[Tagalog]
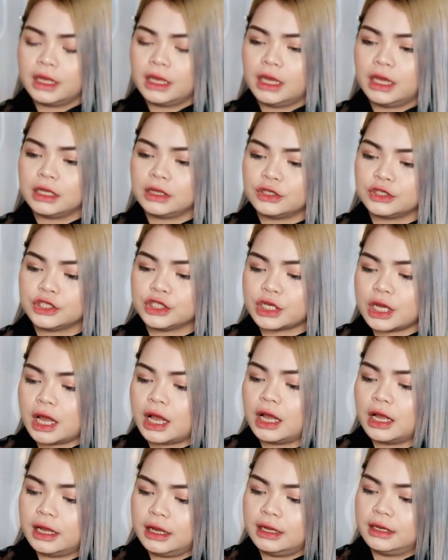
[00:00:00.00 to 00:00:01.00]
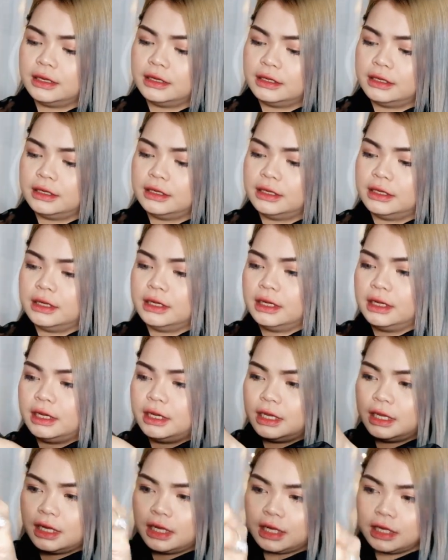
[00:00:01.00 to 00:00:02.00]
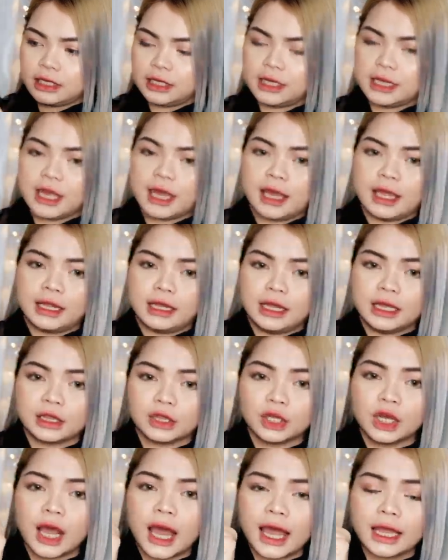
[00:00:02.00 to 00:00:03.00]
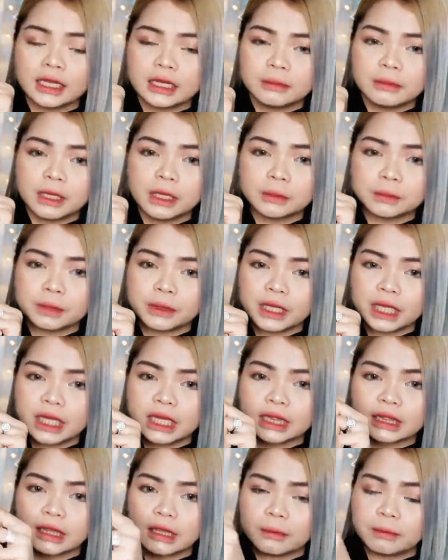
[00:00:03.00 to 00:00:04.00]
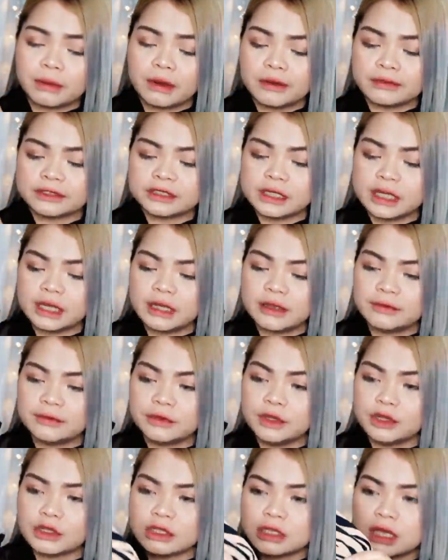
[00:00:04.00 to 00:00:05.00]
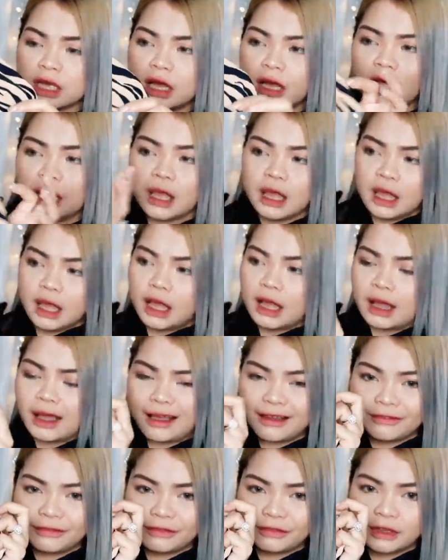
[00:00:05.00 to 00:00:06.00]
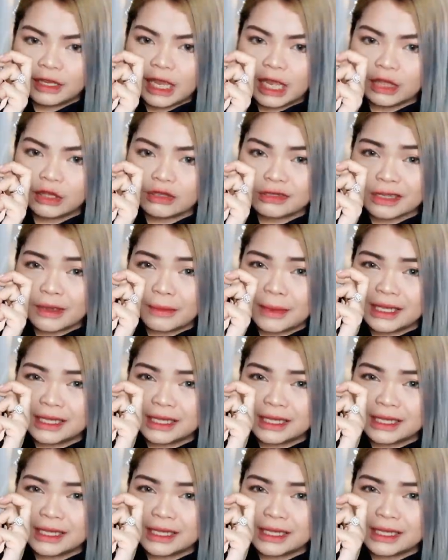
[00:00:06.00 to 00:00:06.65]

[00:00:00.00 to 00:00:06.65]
ito siya. Ayan. Itong animal print na puff sleeve dun sa half niya, dun sa may